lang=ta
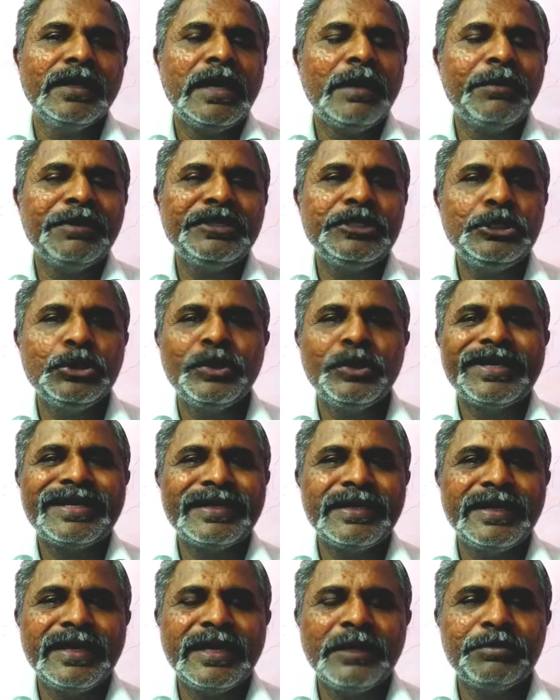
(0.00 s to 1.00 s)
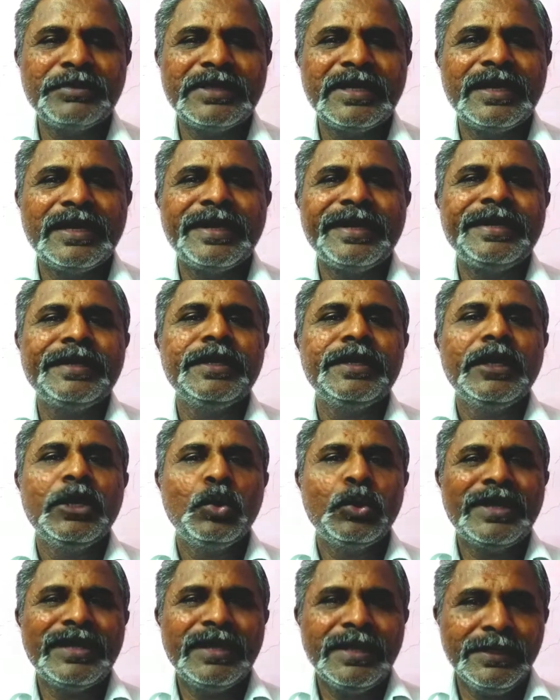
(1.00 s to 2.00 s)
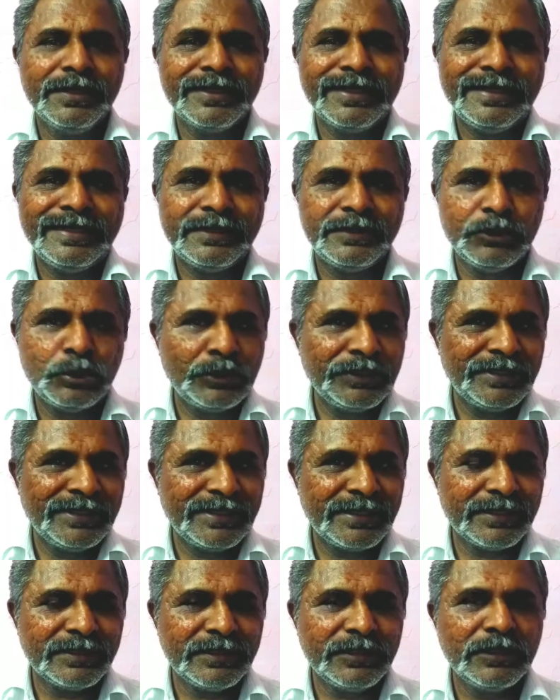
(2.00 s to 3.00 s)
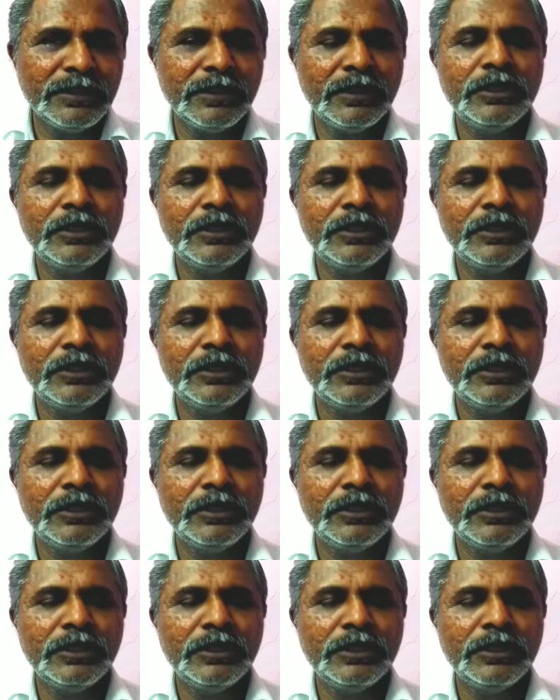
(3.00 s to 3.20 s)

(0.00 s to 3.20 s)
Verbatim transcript: அமைதியோ எனக்கு கிடைப்பதில்லை உடல் அழுக்கை இருந்து கொண்டிருக்கிறது